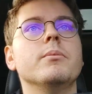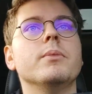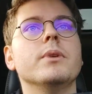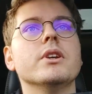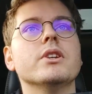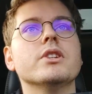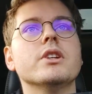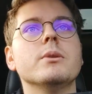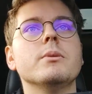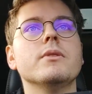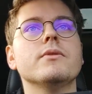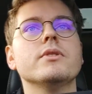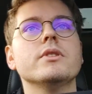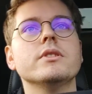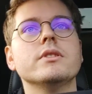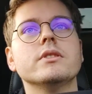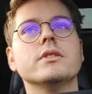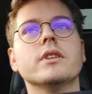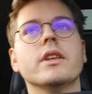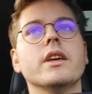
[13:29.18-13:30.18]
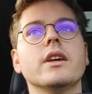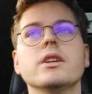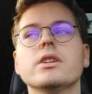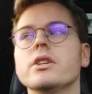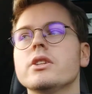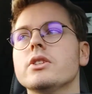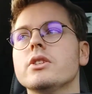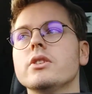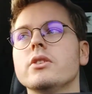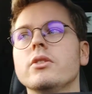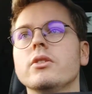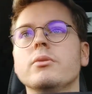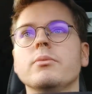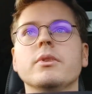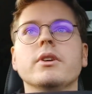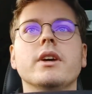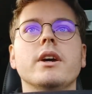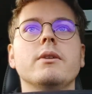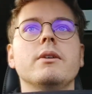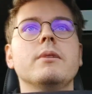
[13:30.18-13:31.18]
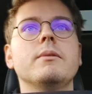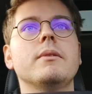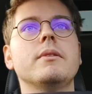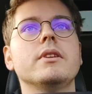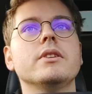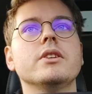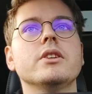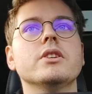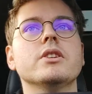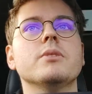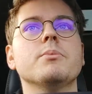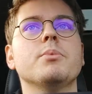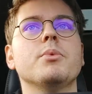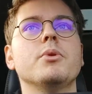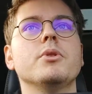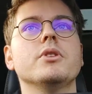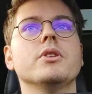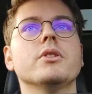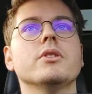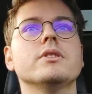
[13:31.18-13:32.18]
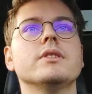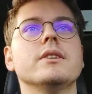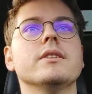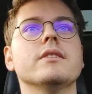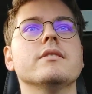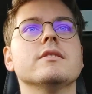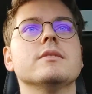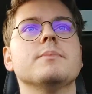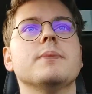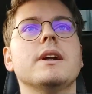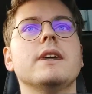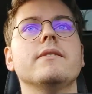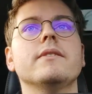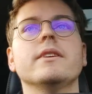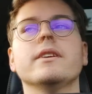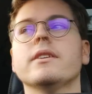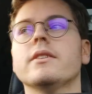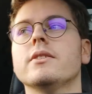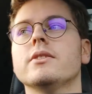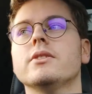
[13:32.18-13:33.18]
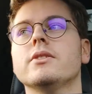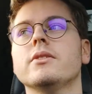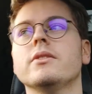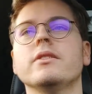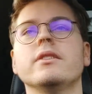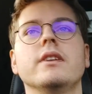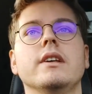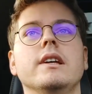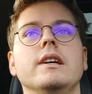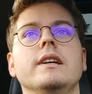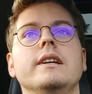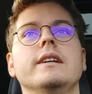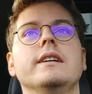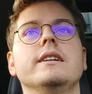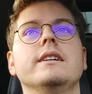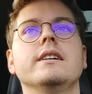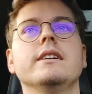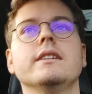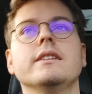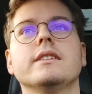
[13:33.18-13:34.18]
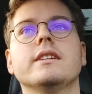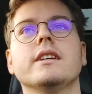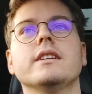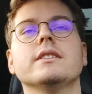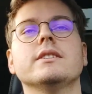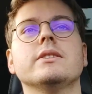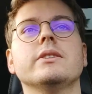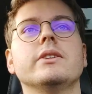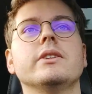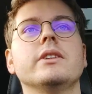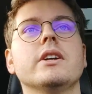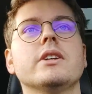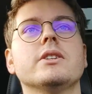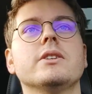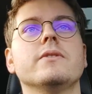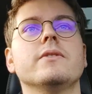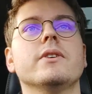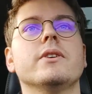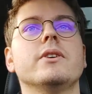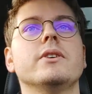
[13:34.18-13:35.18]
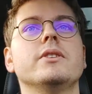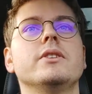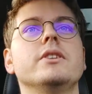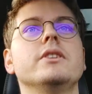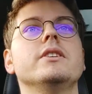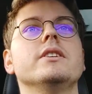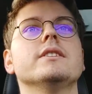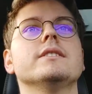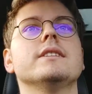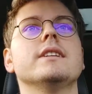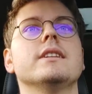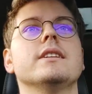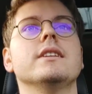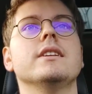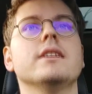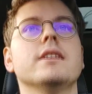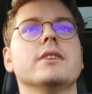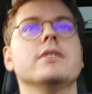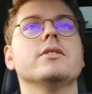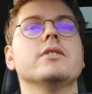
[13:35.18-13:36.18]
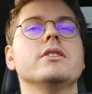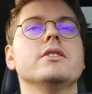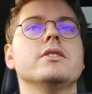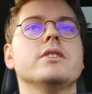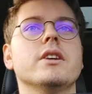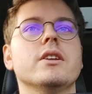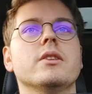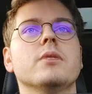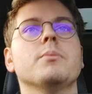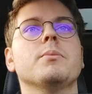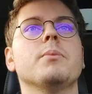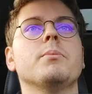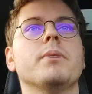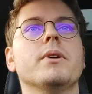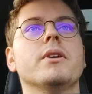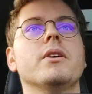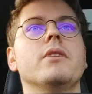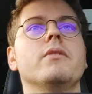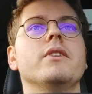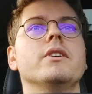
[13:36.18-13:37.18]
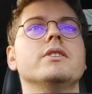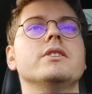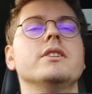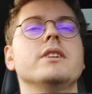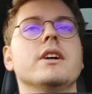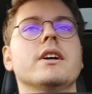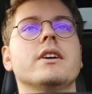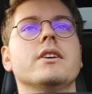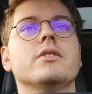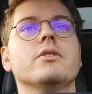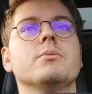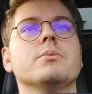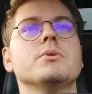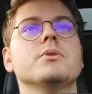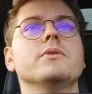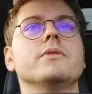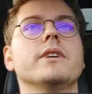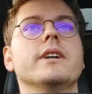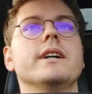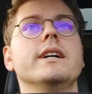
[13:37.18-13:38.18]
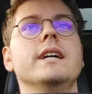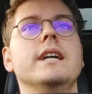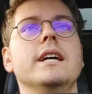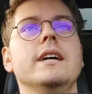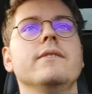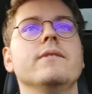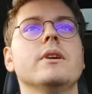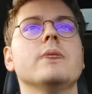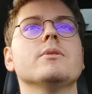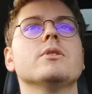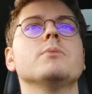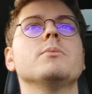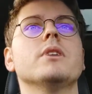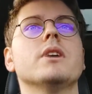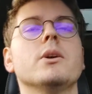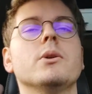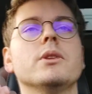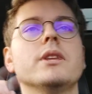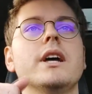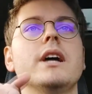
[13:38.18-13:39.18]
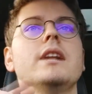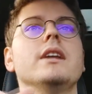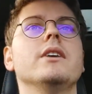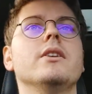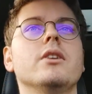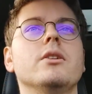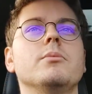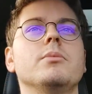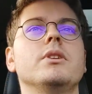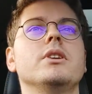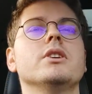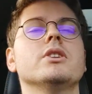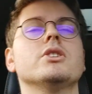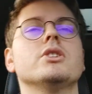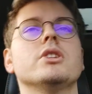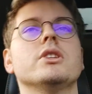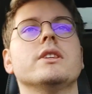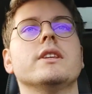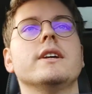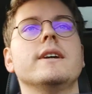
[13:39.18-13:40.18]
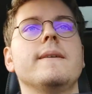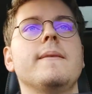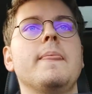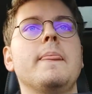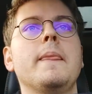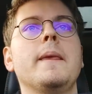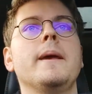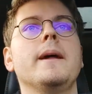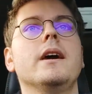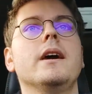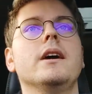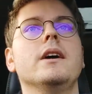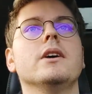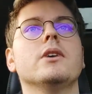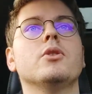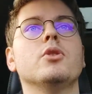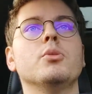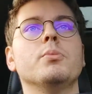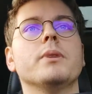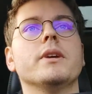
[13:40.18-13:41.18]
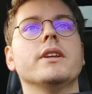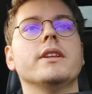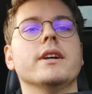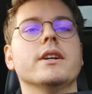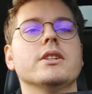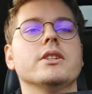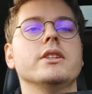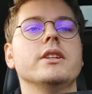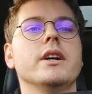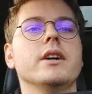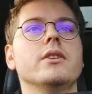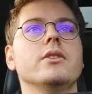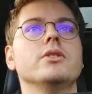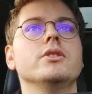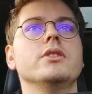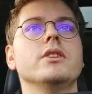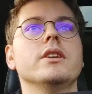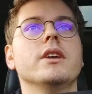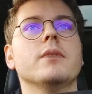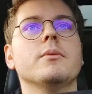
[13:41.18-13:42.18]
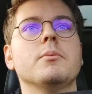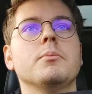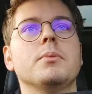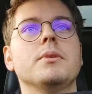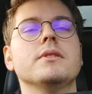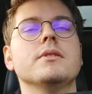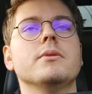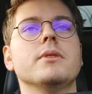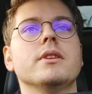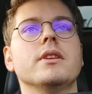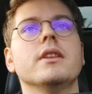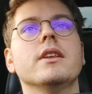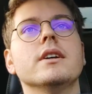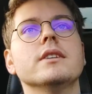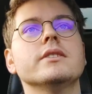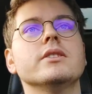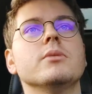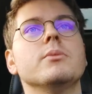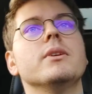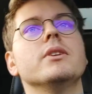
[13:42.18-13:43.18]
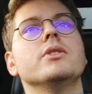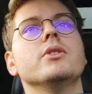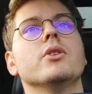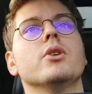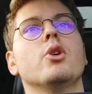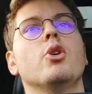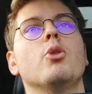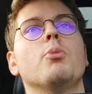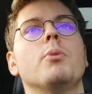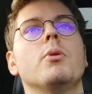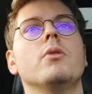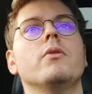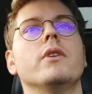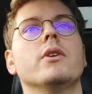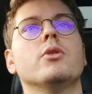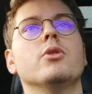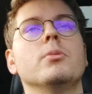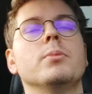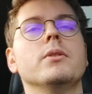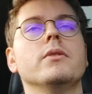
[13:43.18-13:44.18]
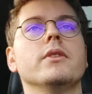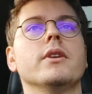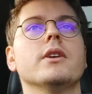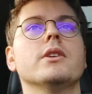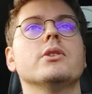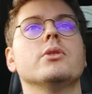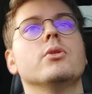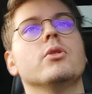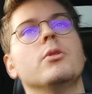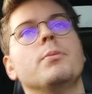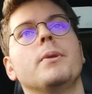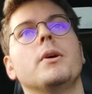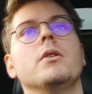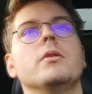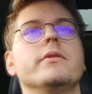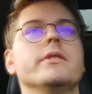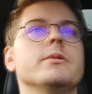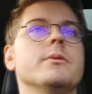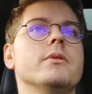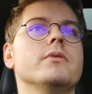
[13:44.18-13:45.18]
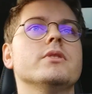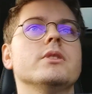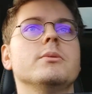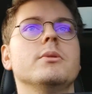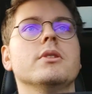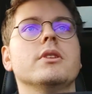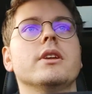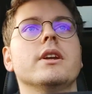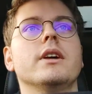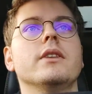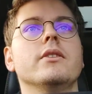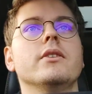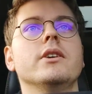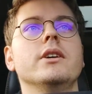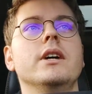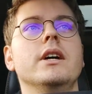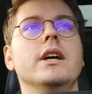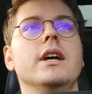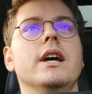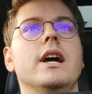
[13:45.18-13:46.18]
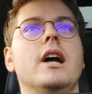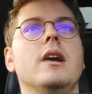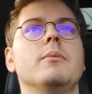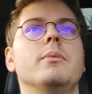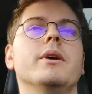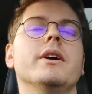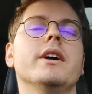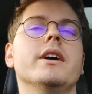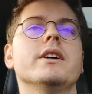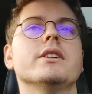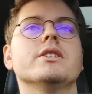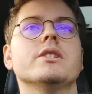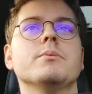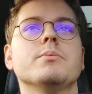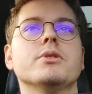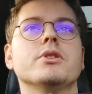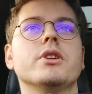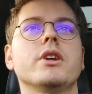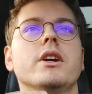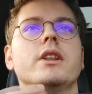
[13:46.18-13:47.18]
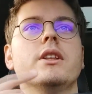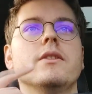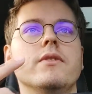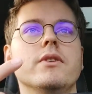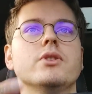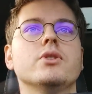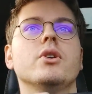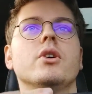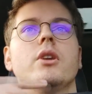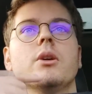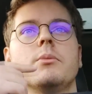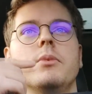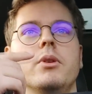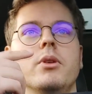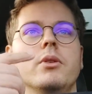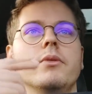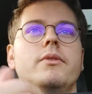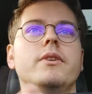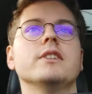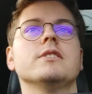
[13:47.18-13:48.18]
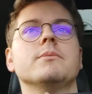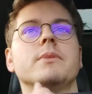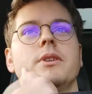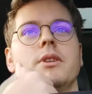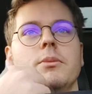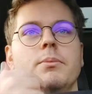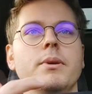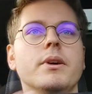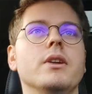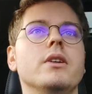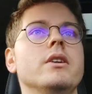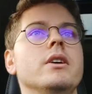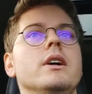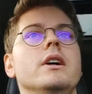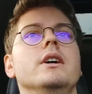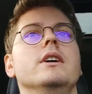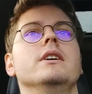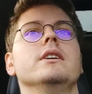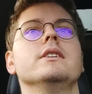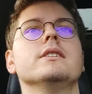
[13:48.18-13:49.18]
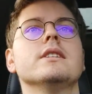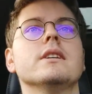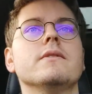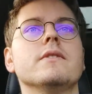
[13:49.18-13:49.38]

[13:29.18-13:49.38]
Bierzemy wszystkie rzeczy od Michała. Mam nadzieję, że pójdzie to całkiem sprawnie, choć to e, często inaczej wychodzi, niestety, dlatego że trzeba to popakować i jakaś obsówka. Wiem, że Michał dalej robi jeszcze te e, kubki, także na godzinę, jak mi pisał 11, będzie około połowa kubków, także drugą połowę weźmiemy w sobotę rano, albo ja jeszcze przyjadę wieczorem i ją wezmę i dopiero e,